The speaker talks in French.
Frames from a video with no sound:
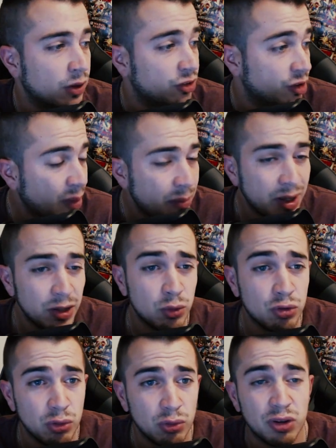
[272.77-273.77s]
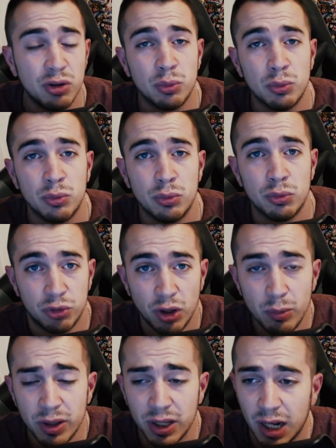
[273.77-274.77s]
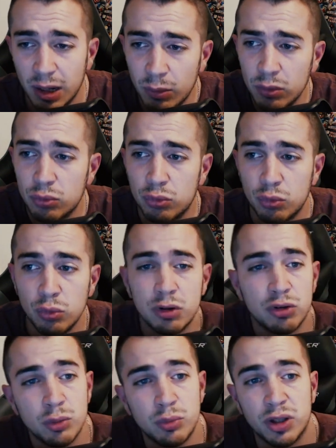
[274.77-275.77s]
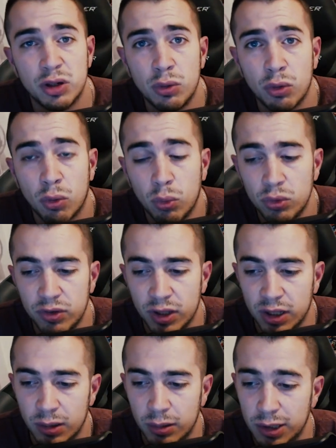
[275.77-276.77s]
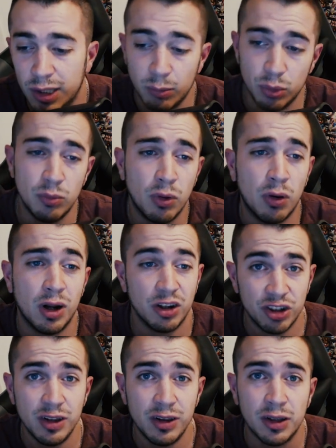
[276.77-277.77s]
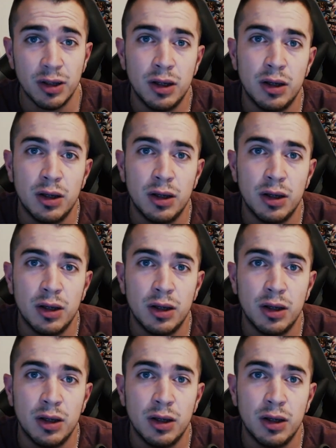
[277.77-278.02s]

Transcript: Euh, j'ai pas mal de gens qui ont sub également, donc du coup un sub c'est quoi En gros c'est un abonnement à la chaîne.